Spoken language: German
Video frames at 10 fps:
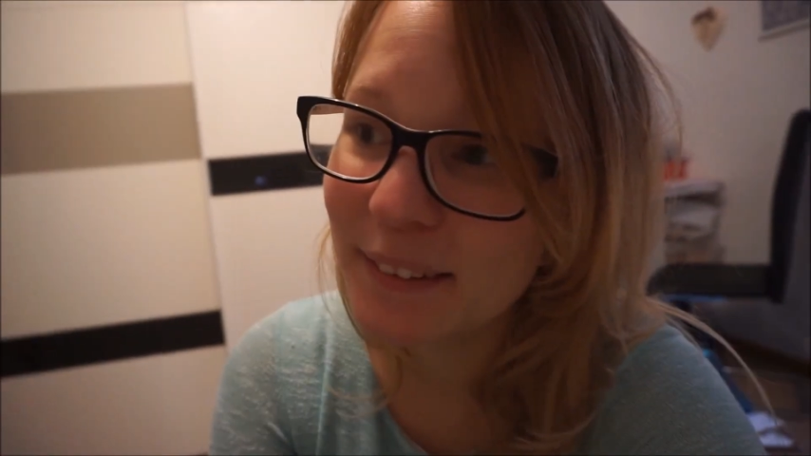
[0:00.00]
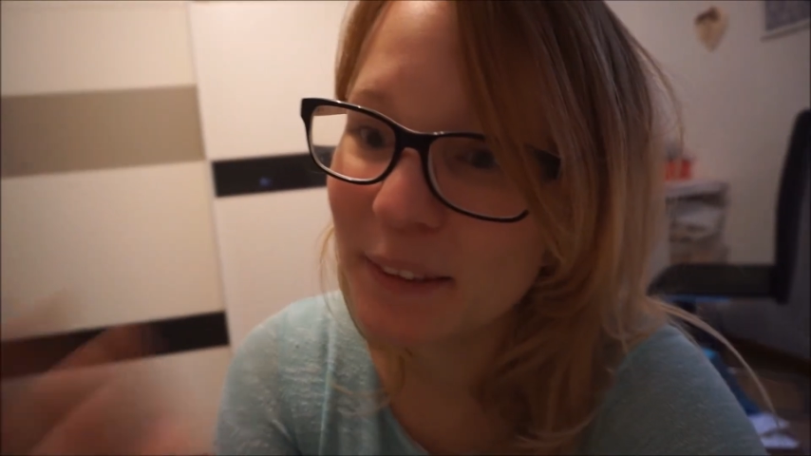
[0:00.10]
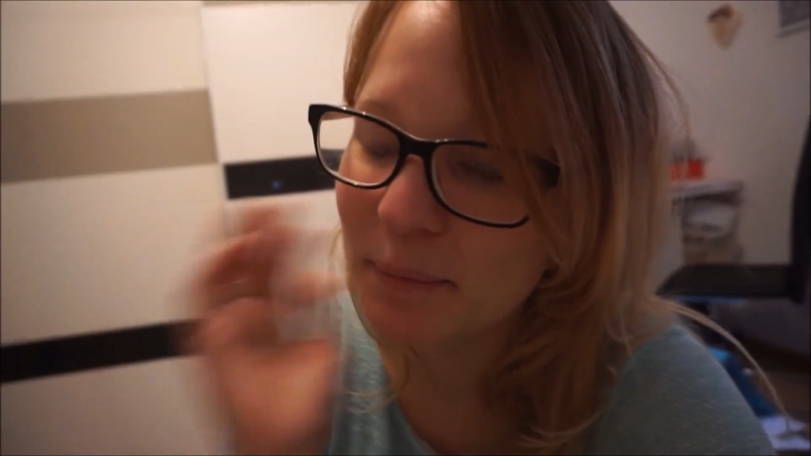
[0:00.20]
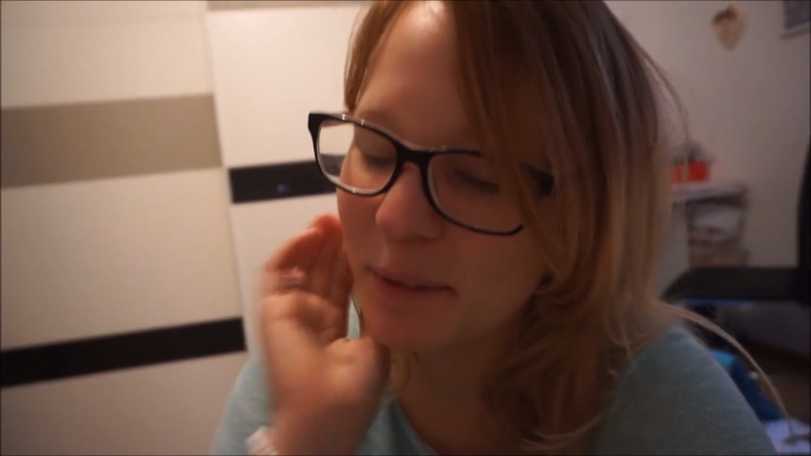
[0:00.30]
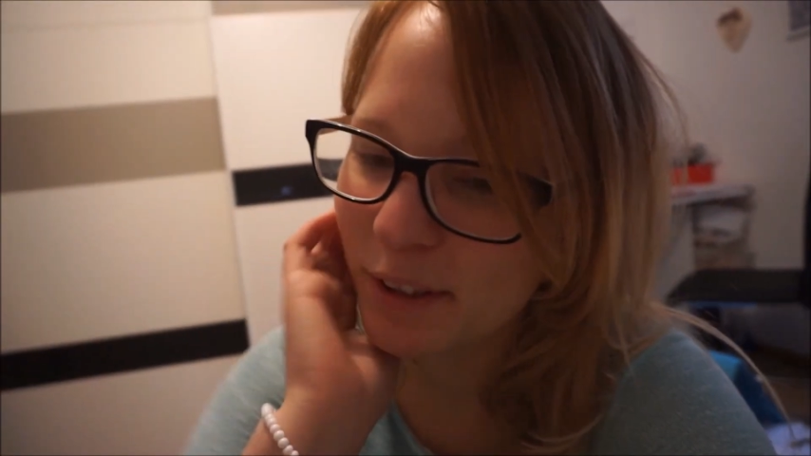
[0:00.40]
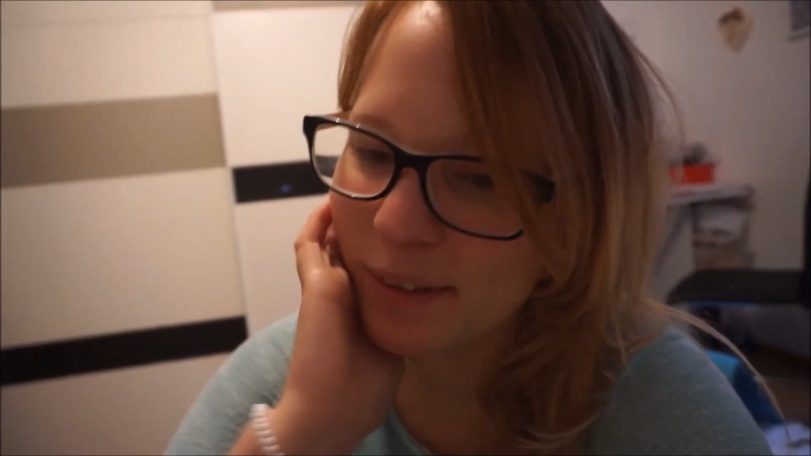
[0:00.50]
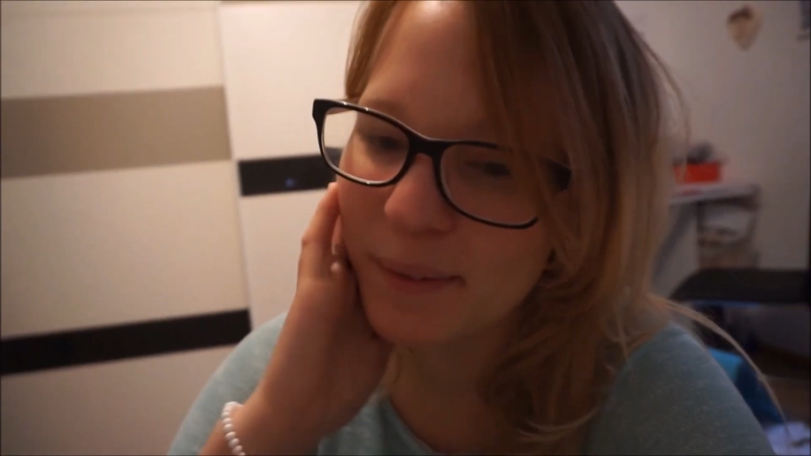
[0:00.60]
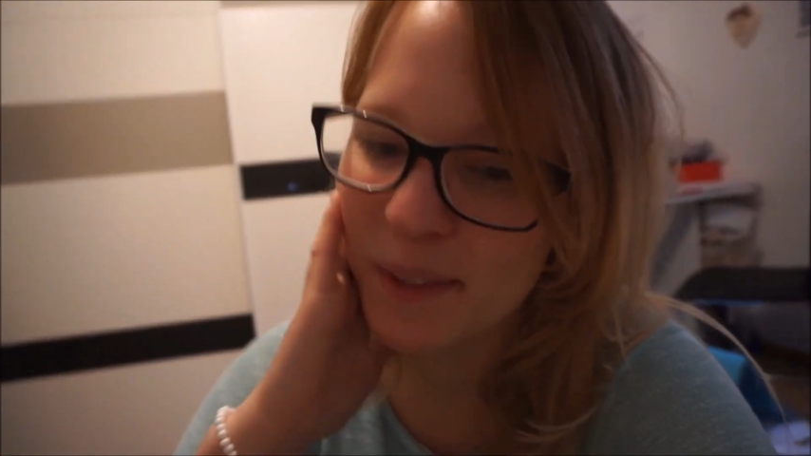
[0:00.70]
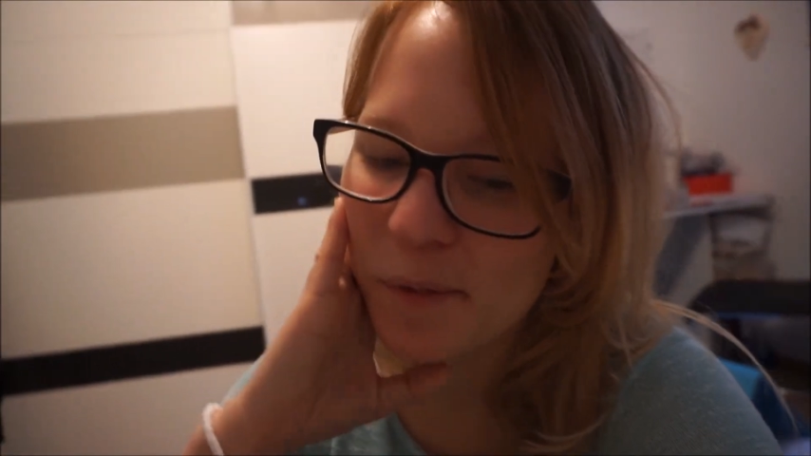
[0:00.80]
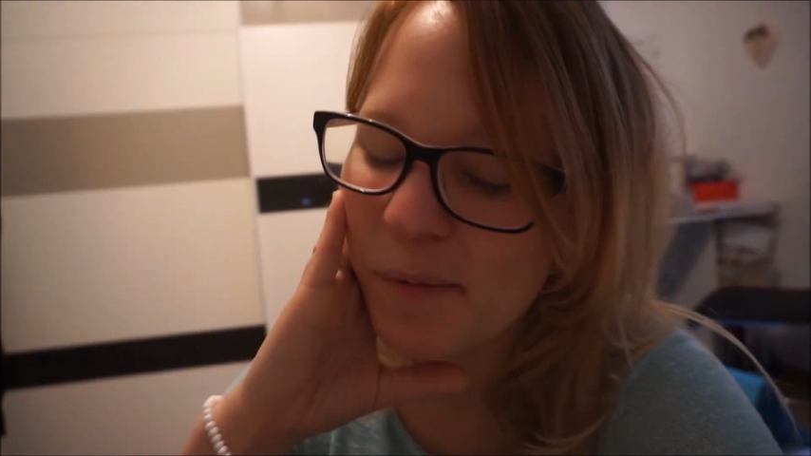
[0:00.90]
Oh, ich bin schon so
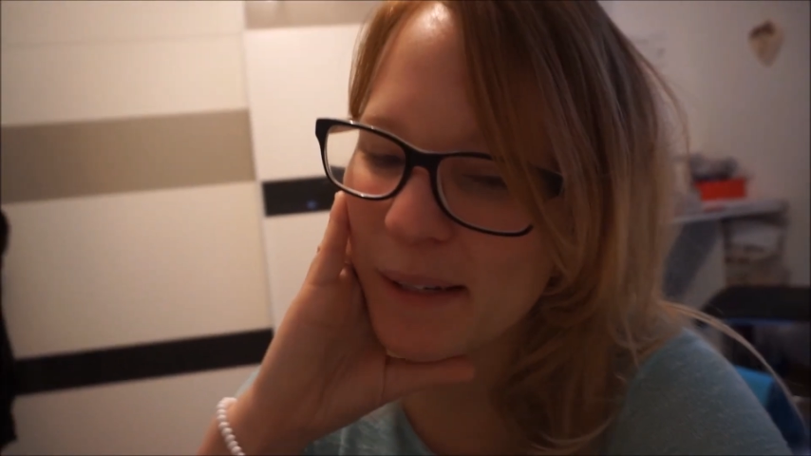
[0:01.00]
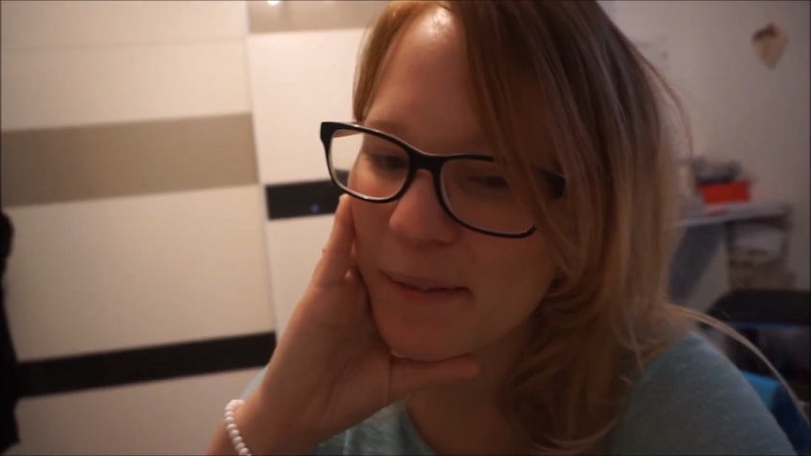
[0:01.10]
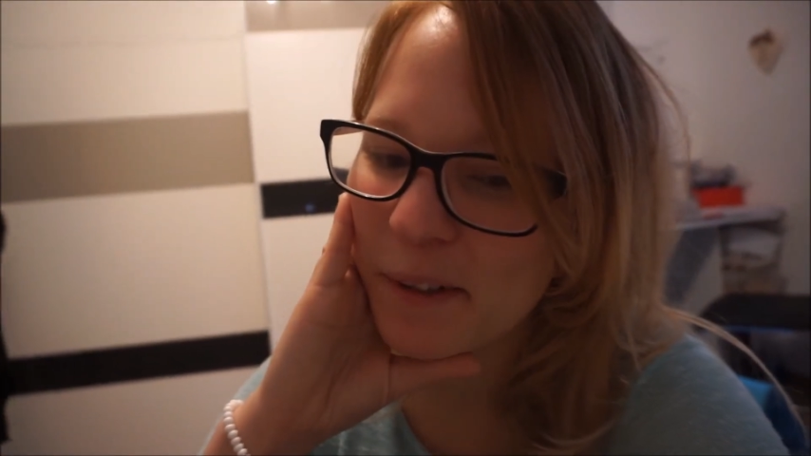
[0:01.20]
gespannt. Mal